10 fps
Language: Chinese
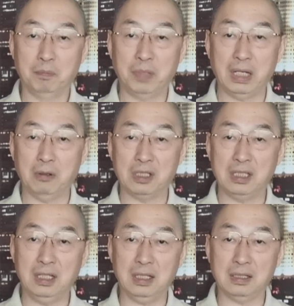佩洛
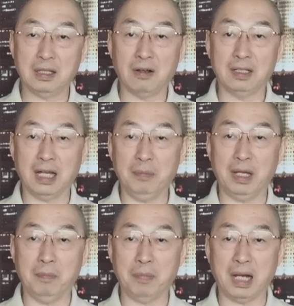西到了台
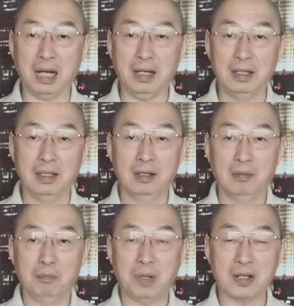北，啪，
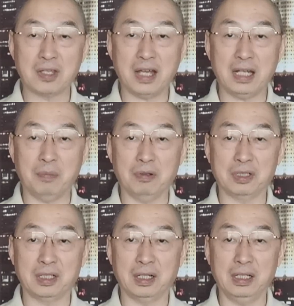帮蔡甲
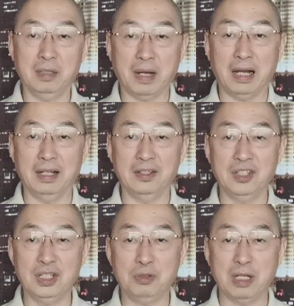博士一把，
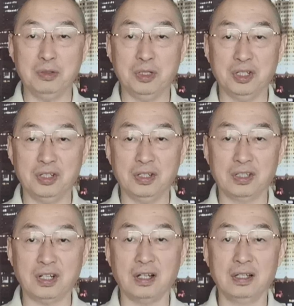你选举
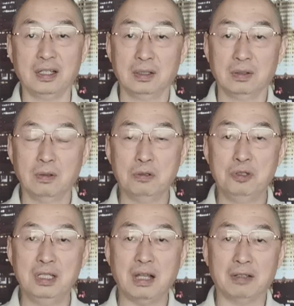胜。共
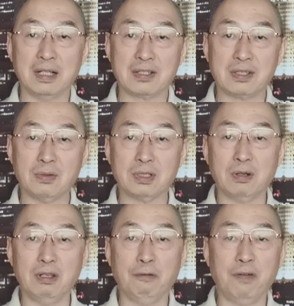军导弹嗖
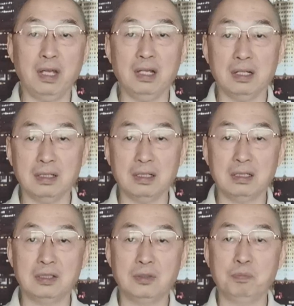嗖一飞，
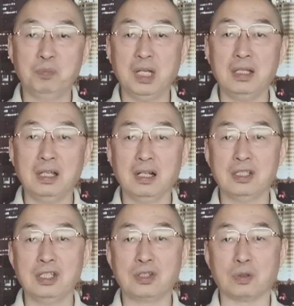奠定了
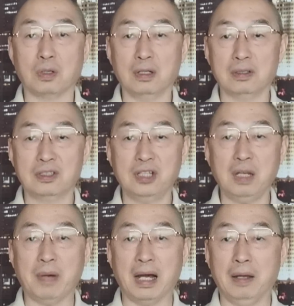基础。
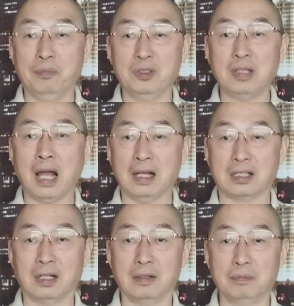这把大
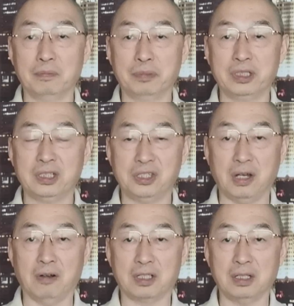胜不是
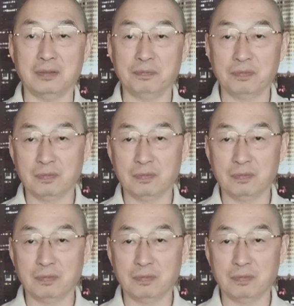小胜。